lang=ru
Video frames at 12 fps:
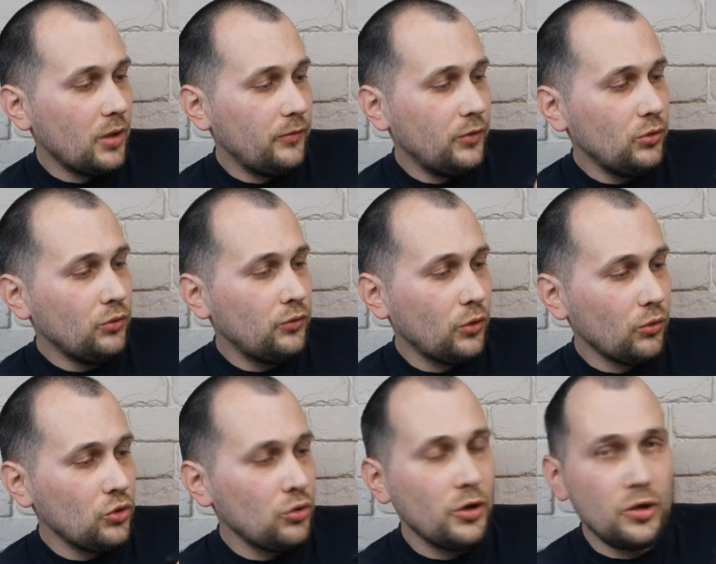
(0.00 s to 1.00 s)
обведу в
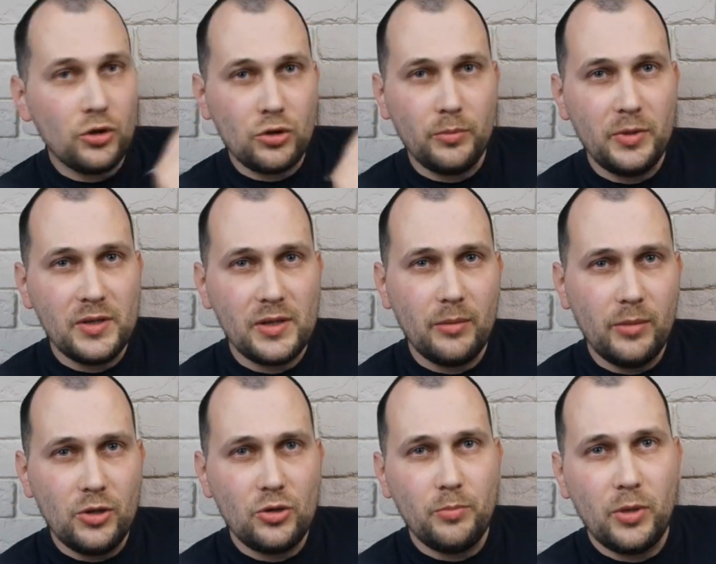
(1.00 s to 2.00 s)
кружочек, чтобы не
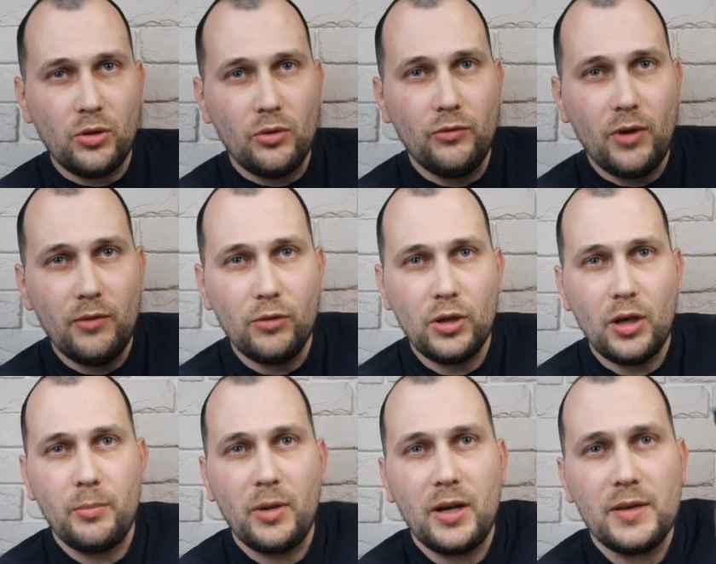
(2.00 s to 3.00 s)
забыть, чтобы потом вам вот
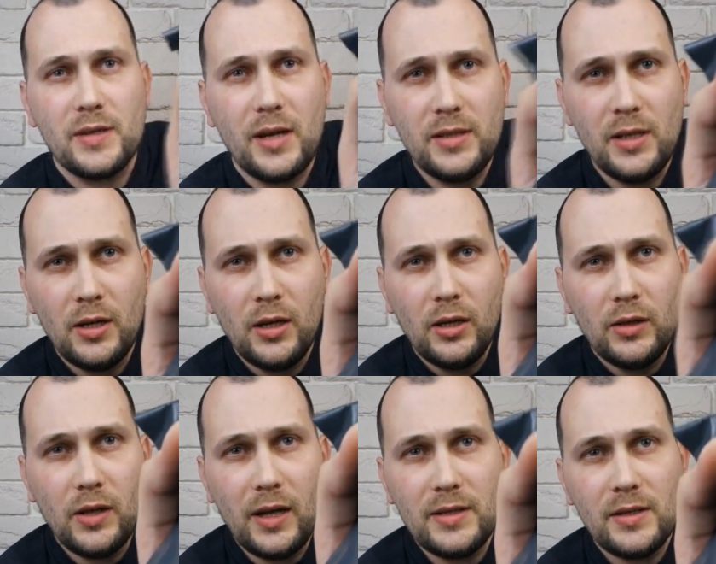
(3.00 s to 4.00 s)
так показать.
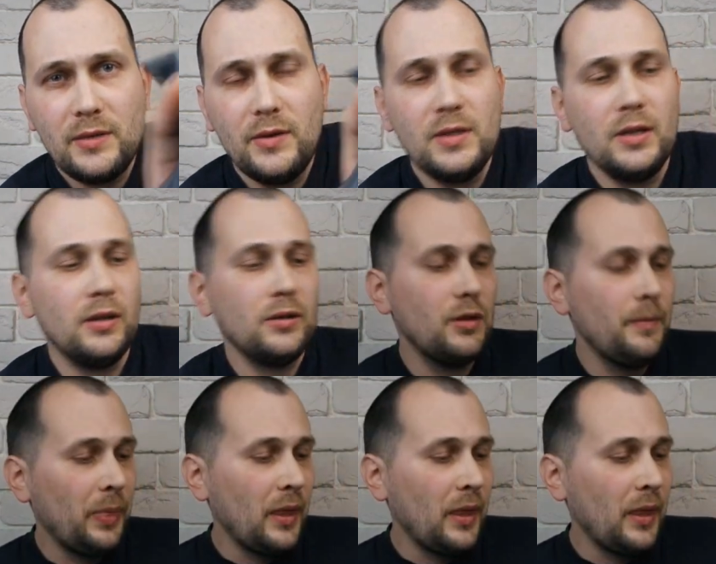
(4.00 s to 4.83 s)
Да, действительно,